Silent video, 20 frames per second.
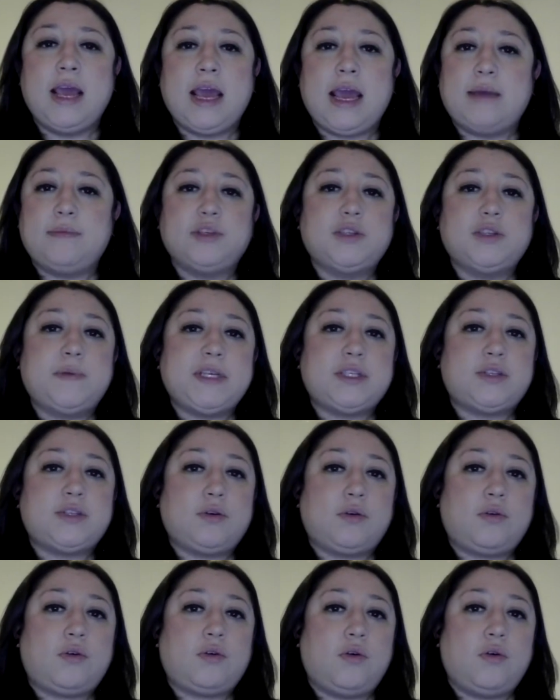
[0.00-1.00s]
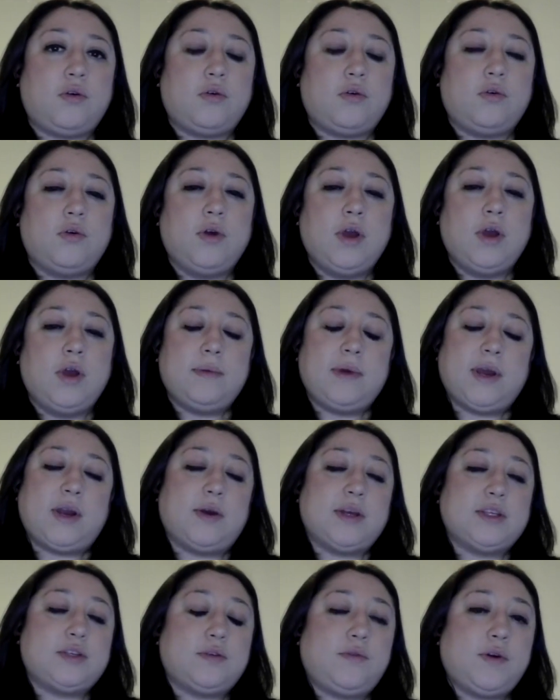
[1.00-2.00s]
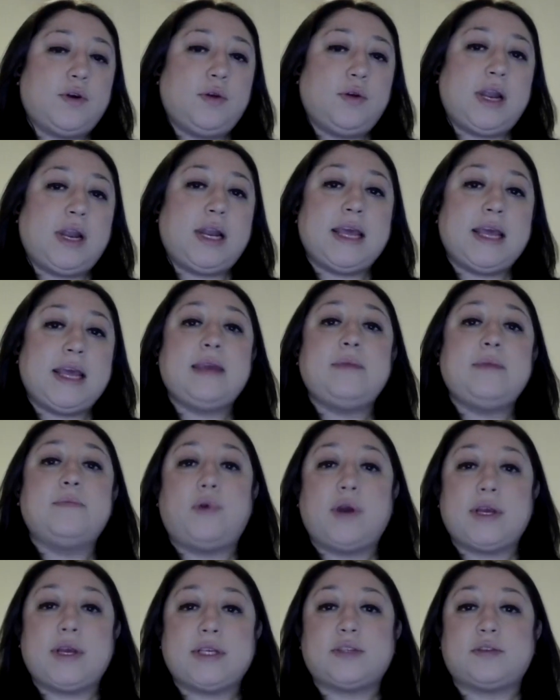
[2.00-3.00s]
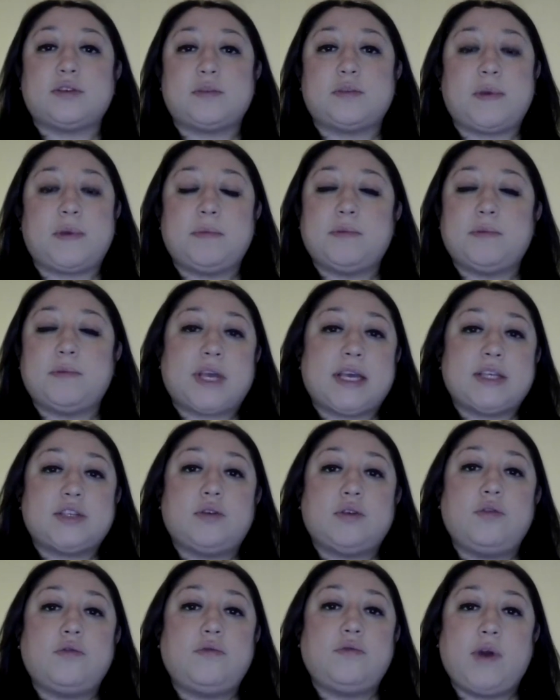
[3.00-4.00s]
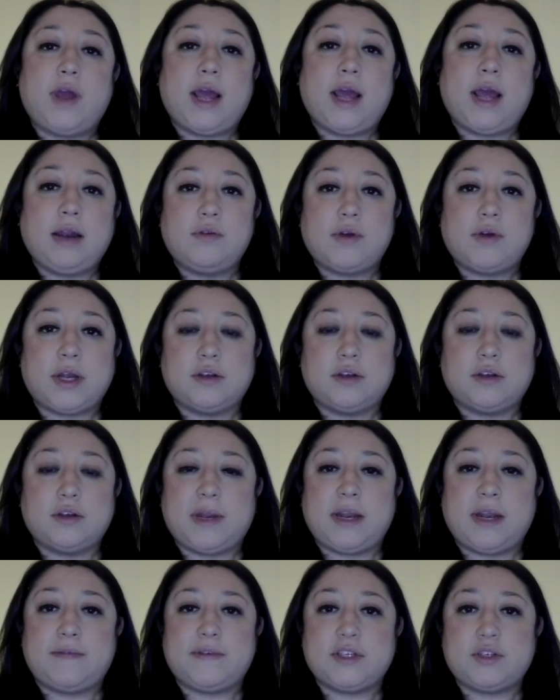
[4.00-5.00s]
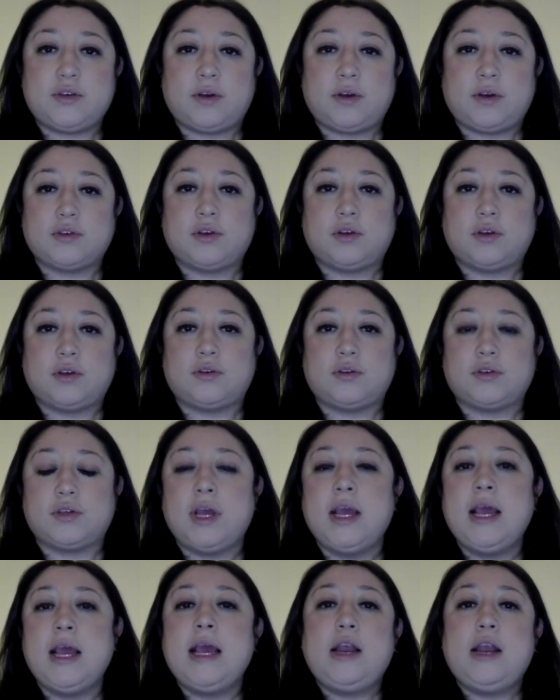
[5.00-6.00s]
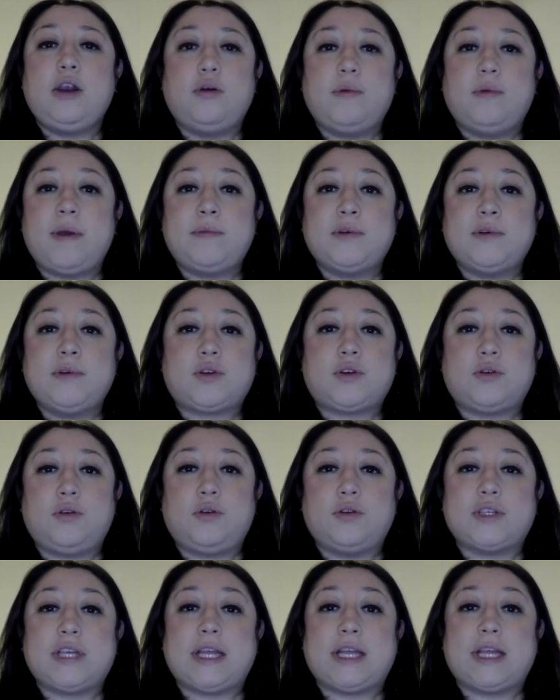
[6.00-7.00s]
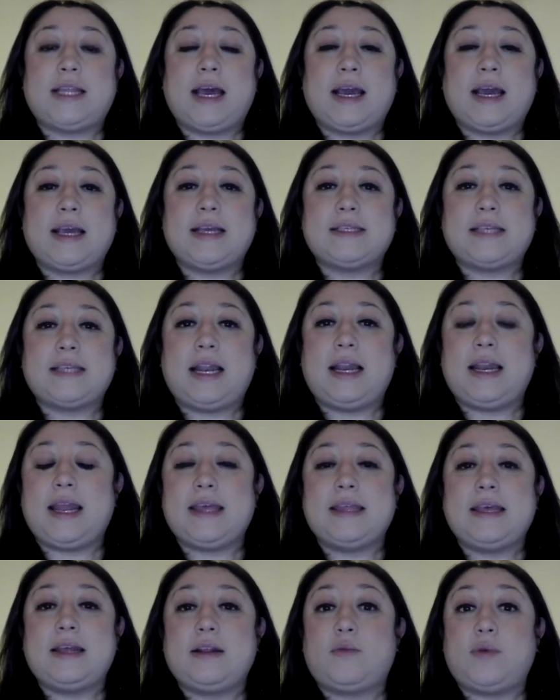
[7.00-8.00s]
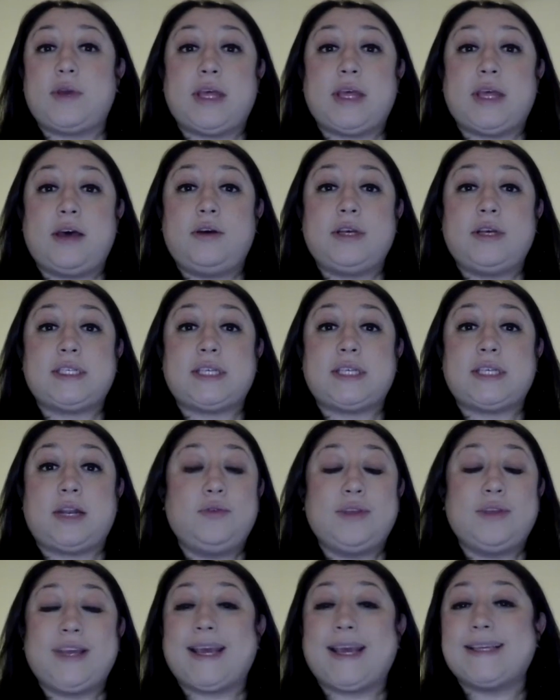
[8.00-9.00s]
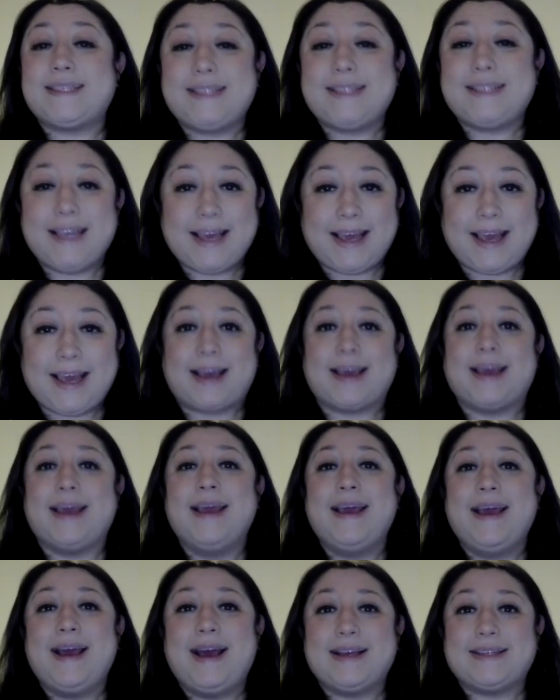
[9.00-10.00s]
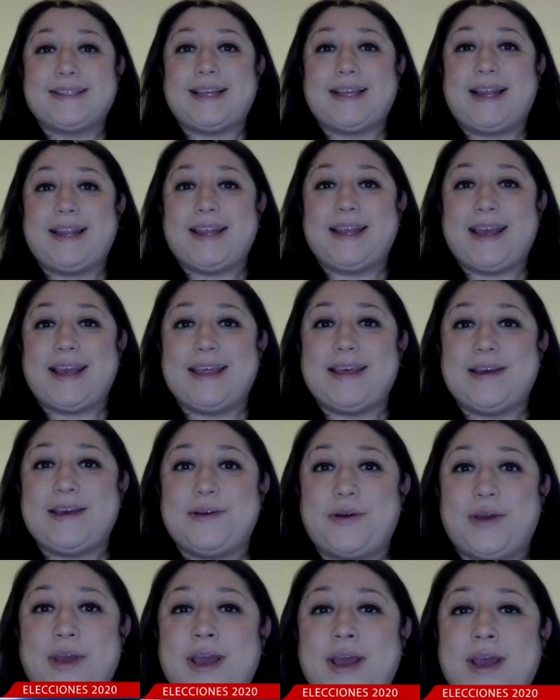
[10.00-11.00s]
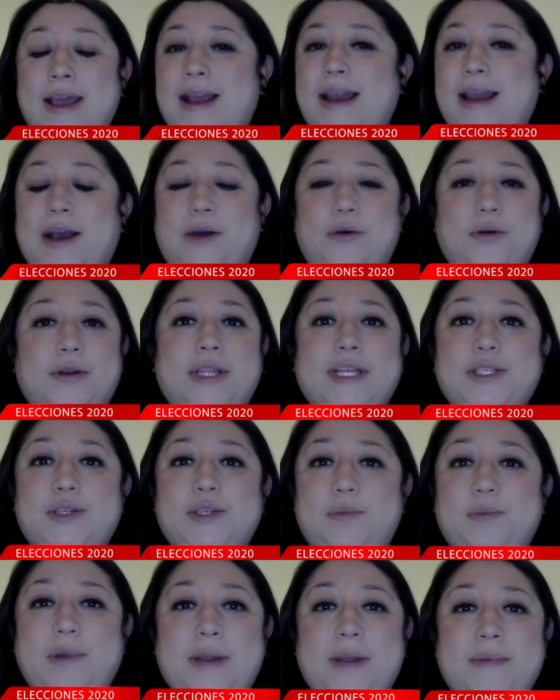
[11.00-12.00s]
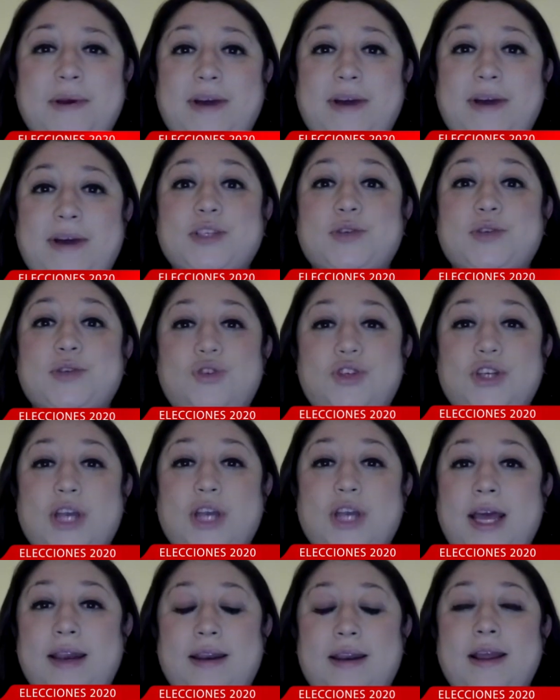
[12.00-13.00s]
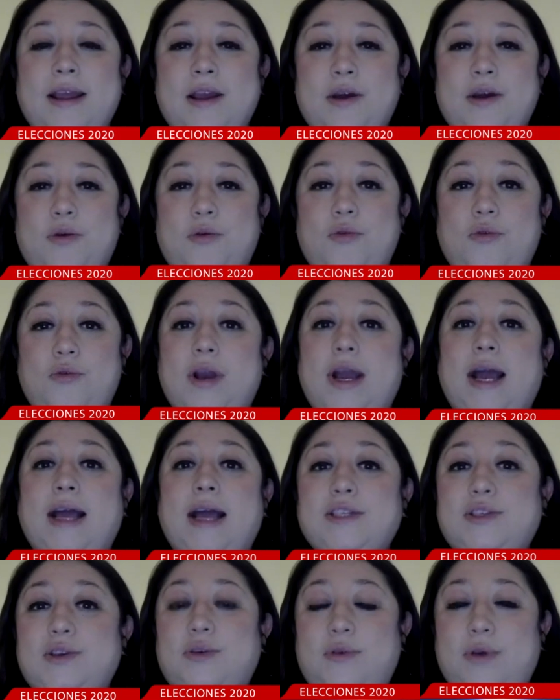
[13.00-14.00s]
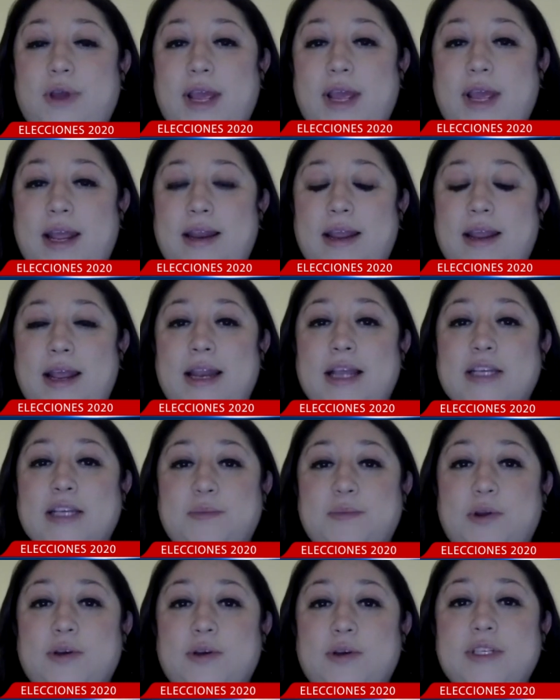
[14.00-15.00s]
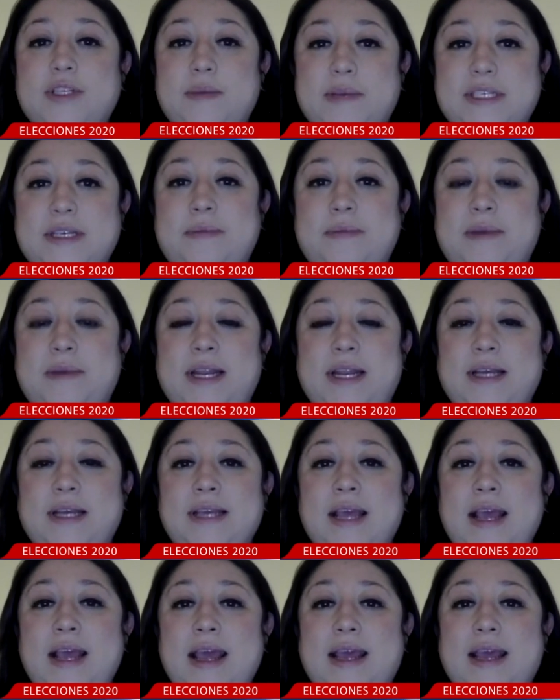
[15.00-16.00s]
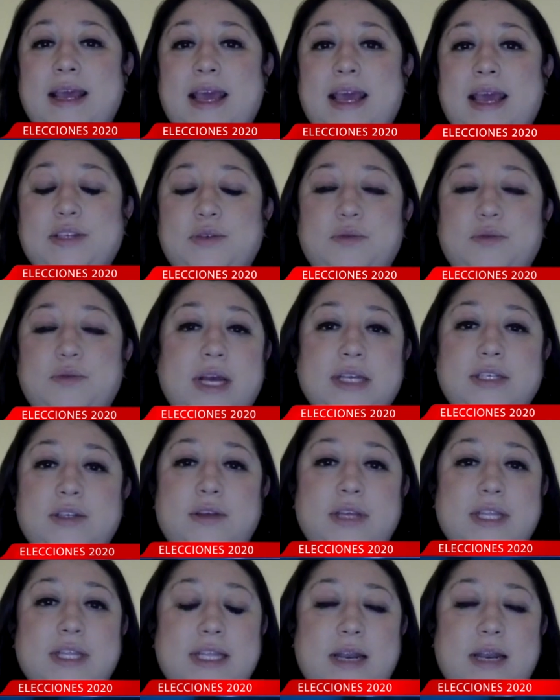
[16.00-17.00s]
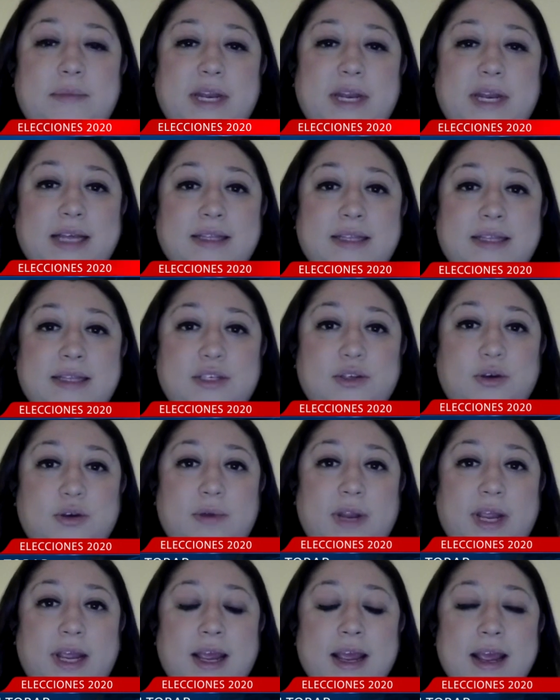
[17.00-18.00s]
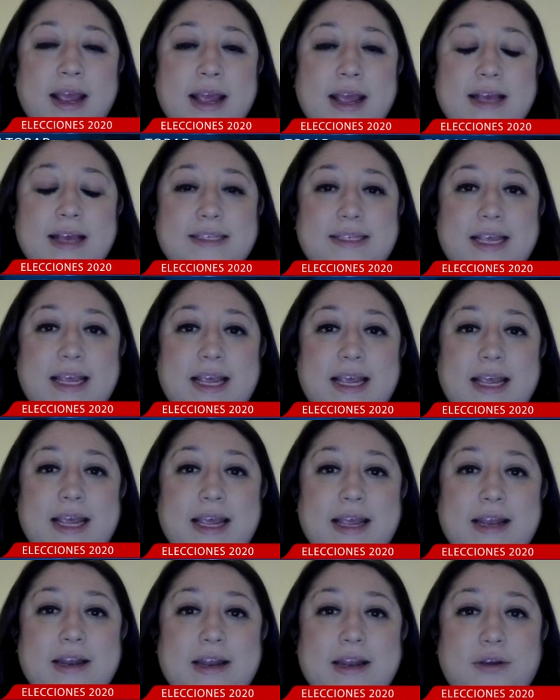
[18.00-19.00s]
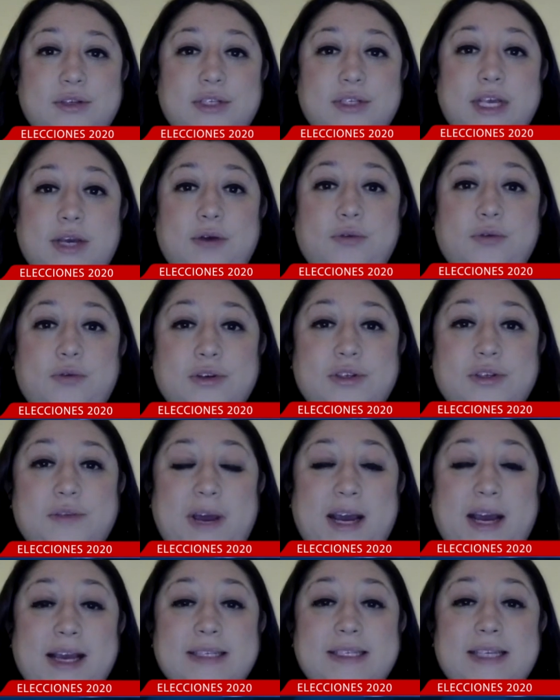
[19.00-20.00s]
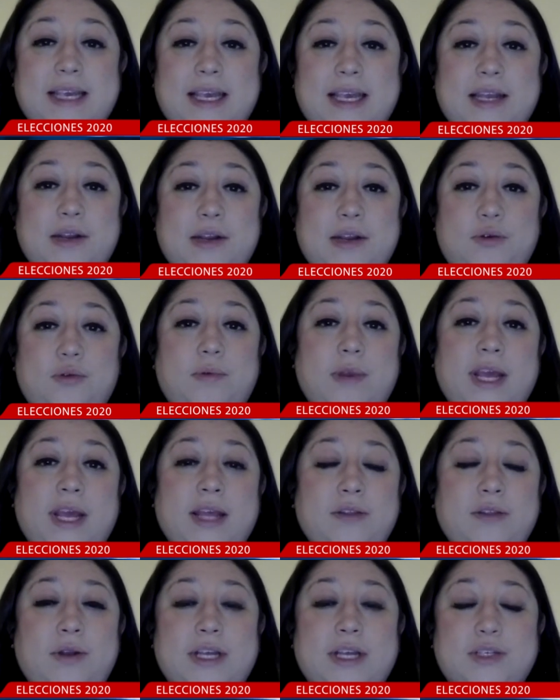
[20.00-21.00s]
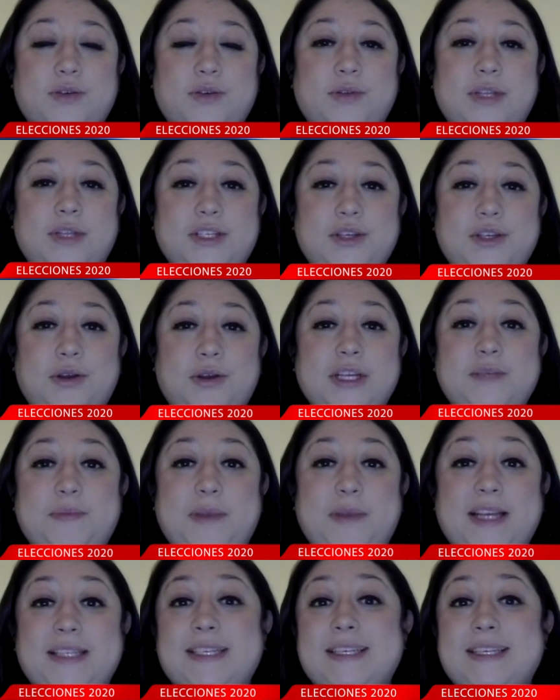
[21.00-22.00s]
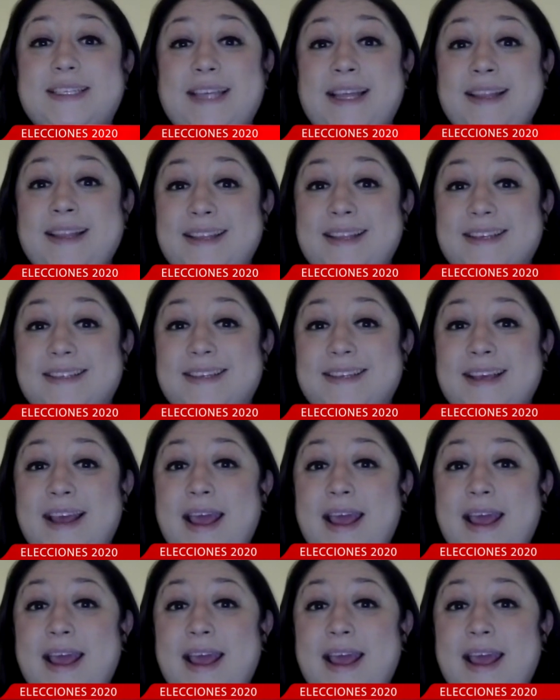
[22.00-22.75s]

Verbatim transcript: Hemos visto con, bueno, eso fue con la ley de impuestos, vimos que eso no fue algo que nos benefició a nosotros. Lo vemos con los ataques a la ley de cuidado de salud que siguen hasta el día de hoy. La Corte Suprema va a escuchar un caso en, en las próximas semanas que es un caso determinante sobre si los seguros van a seguir cubriendo las condiciones preexistentes.